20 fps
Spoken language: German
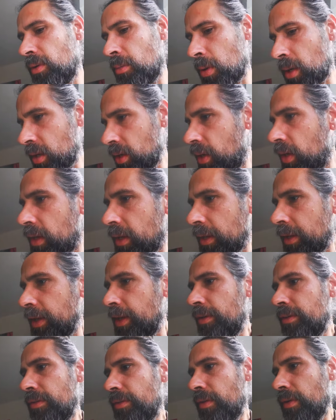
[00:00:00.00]
Aber
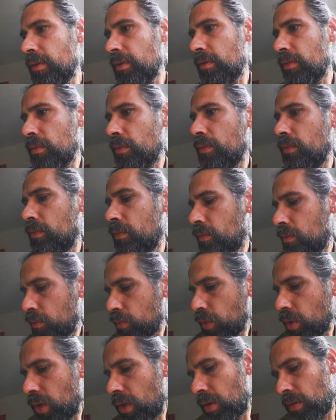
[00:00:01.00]

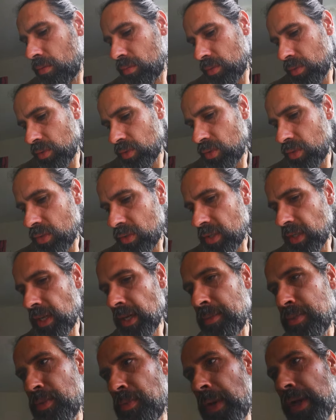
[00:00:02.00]
äh, ja, ist, ich
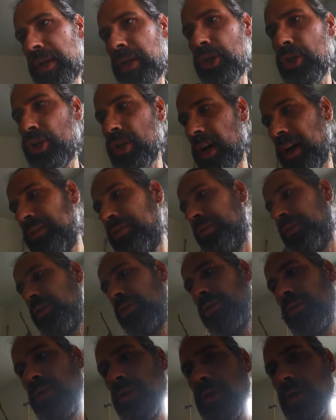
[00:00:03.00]
habe es bald geschafft.